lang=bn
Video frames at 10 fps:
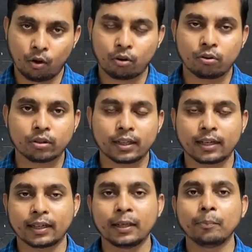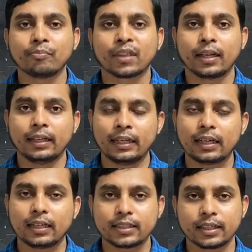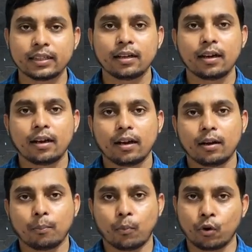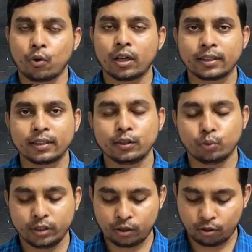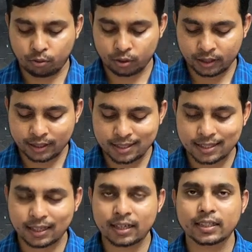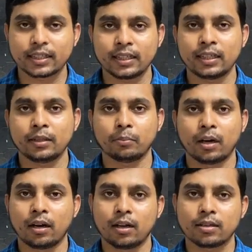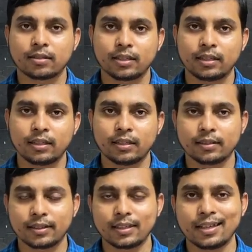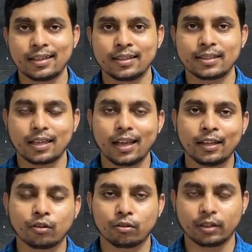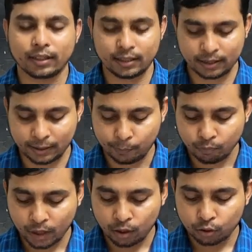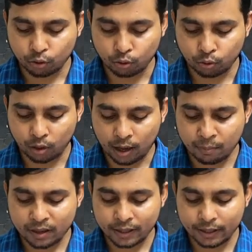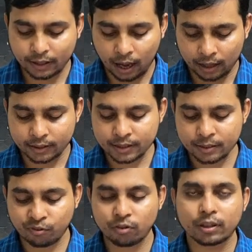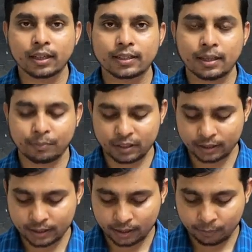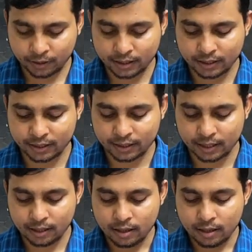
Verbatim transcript: অক্ষর থাকে ইংলিশের বড় হাতেরই দুইটা অক্ষর থাকে স্ল্যাশ এ বা সি সি এইচ এই ধরনের থাকে তো আমার হাতে যে ফোনটা আছে আপনারা দেখতে পাচ্ছেন এটা